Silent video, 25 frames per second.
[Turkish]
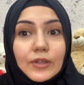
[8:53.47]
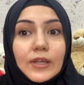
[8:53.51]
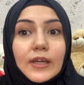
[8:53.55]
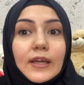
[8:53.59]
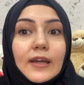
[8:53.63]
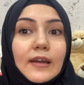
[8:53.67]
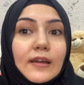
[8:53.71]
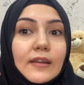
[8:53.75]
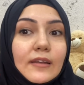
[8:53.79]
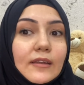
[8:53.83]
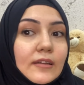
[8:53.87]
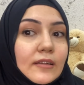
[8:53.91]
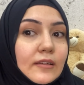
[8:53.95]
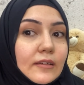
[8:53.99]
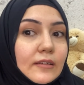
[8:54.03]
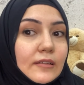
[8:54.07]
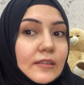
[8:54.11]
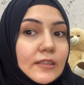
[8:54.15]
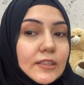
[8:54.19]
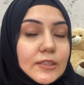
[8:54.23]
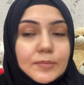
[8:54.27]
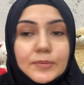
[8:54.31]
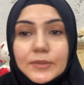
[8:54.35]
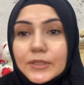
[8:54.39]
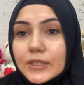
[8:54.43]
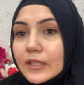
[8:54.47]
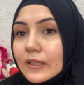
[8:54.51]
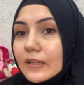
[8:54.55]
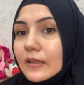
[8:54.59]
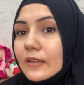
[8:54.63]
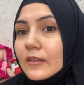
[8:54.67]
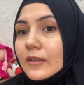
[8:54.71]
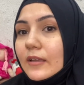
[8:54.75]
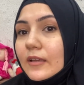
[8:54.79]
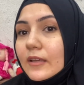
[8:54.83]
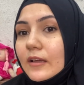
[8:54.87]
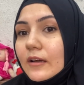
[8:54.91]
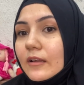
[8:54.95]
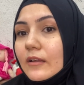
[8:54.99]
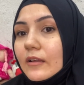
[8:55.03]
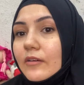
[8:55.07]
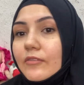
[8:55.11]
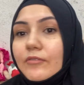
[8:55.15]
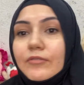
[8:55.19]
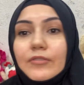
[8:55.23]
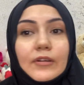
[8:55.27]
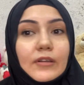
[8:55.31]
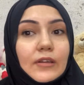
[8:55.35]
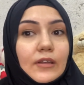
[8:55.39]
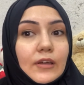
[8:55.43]
yani. Hiçbir şekilde yalan
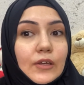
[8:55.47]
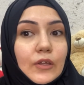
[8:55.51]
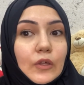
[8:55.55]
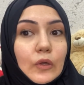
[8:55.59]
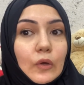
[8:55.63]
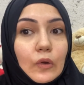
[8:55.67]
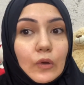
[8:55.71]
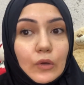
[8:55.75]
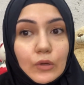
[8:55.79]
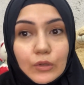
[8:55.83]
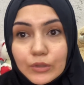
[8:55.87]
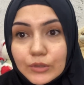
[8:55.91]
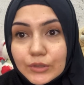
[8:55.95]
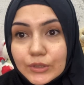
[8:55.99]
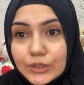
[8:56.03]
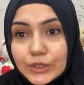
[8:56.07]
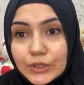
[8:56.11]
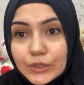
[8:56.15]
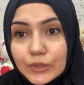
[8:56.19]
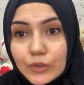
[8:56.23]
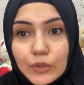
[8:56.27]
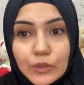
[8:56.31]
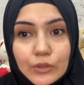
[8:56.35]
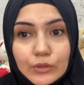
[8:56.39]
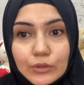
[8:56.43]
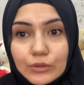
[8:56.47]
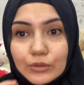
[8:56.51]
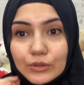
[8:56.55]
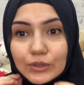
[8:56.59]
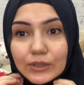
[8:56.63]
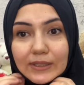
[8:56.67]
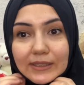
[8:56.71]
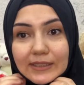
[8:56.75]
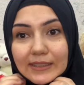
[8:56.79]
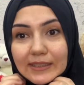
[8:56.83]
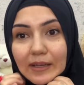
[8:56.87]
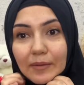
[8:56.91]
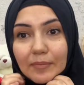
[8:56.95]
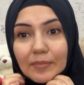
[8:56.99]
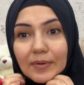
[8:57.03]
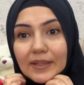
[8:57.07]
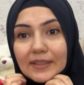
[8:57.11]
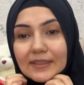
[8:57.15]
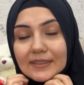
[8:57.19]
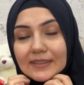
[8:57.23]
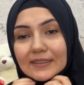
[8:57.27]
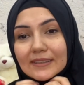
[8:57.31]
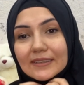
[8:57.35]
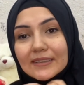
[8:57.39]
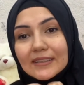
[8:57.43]
falan yok. Siz gördünüz nasıl
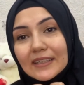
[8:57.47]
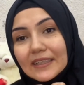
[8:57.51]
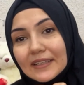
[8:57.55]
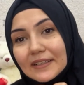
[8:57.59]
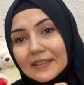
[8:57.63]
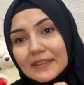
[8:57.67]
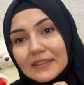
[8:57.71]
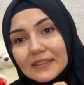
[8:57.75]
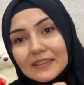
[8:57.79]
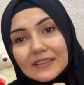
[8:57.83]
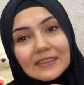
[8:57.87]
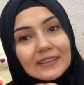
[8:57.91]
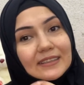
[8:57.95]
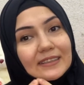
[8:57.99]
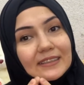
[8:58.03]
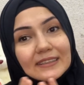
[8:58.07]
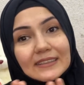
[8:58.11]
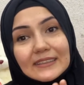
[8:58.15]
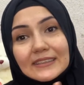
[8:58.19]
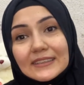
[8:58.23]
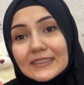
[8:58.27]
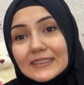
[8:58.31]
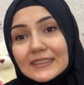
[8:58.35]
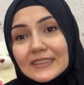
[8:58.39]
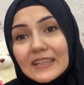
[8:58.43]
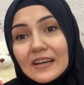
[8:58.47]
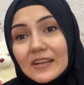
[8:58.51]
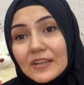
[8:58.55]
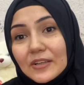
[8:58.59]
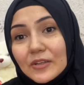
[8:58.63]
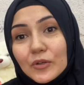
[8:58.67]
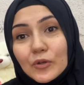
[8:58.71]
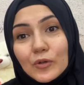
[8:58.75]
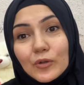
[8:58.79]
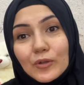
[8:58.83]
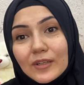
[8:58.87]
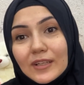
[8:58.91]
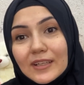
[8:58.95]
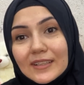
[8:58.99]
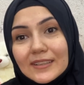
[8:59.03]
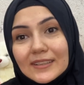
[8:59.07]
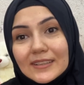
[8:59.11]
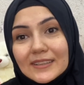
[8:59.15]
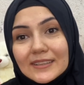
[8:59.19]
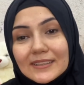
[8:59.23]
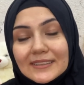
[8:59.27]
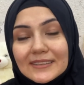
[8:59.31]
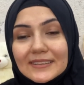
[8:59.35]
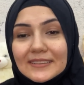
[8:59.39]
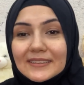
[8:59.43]
kapattığını. E, siz de alın
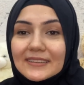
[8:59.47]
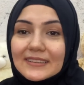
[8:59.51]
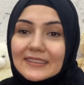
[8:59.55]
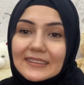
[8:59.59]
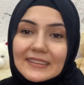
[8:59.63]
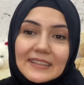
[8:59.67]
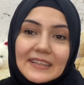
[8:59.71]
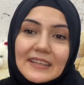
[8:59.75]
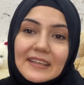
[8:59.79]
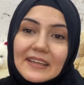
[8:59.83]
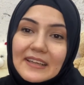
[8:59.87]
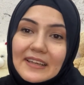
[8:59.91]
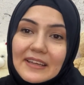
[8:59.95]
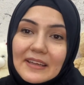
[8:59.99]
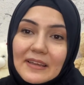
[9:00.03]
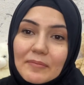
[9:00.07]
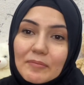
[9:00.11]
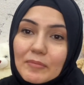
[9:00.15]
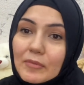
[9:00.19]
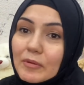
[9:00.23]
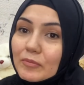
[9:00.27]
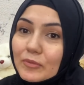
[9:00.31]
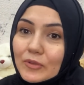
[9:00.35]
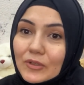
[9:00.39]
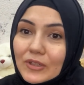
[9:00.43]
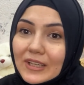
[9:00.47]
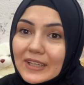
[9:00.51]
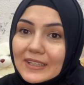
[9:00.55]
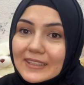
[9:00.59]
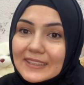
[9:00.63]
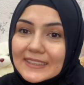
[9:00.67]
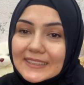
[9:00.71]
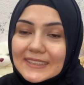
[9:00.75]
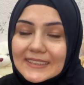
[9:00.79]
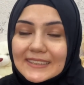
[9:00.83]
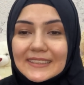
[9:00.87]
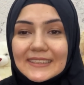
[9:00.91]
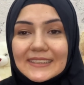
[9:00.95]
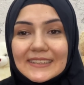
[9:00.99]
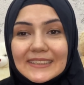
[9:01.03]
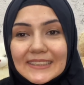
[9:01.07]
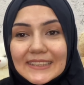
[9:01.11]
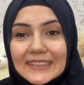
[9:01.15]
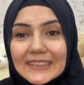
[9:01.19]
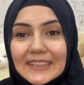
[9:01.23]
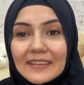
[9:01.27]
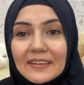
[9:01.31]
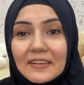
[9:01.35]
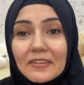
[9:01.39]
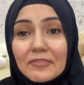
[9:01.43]
kullanın memnun kalırsınız
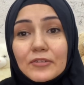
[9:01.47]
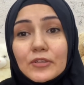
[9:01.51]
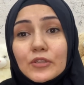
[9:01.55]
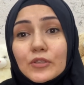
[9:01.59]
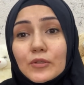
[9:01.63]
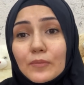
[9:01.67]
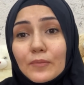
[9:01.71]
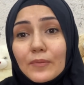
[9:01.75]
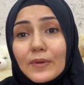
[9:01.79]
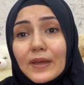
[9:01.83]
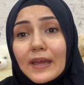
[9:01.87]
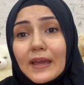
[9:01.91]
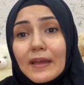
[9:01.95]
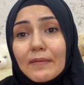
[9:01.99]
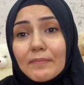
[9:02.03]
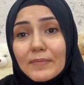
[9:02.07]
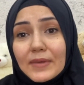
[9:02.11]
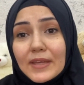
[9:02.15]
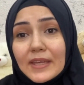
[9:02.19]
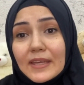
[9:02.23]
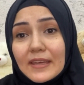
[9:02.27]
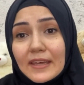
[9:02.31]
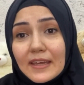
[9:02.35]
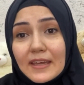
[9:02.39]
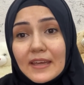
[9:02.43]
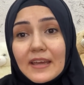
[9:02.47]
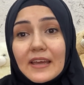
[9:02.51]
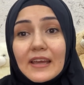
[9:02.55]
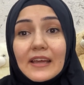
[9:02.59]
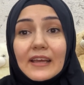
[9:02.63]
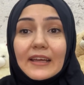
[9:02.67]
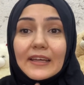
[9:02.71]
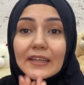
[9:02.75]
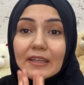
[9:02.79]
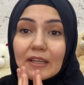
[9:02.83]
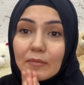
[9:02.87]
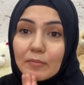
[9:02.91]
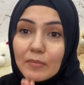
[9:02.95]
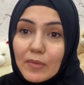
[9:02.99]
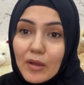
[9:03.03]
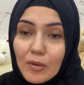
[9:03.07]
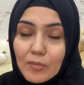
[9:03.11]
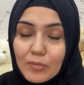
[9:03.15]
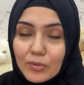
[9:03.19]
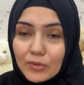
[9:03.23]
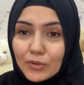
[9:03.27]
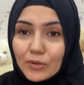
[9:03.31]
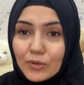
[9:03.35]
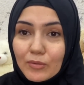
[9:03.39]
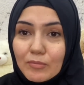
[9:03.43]
inşallah. Videomu beğenmeyi, kanalıma
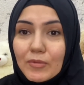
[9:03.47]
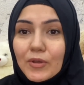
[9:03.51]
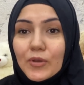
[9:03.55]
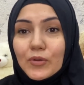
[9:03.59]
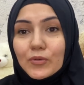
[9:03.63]
abone olmayı